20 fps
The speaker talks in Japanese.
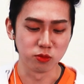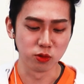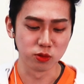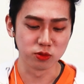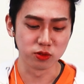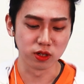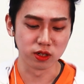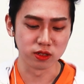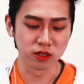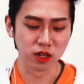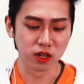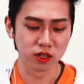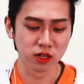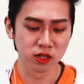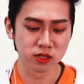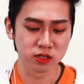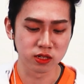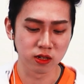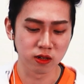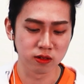僕は
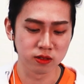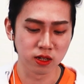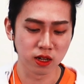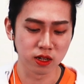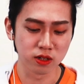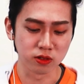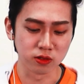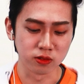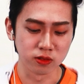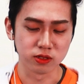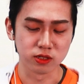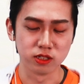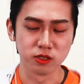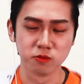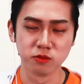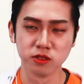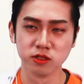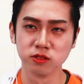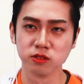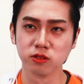長澤だよ。
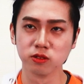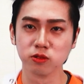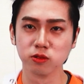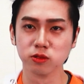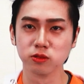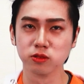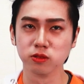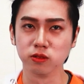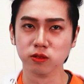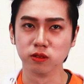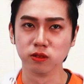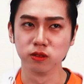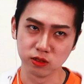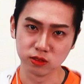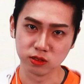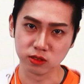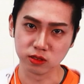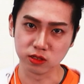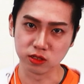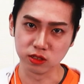君のこと好
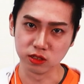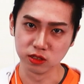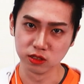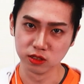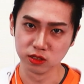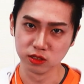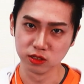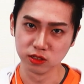き。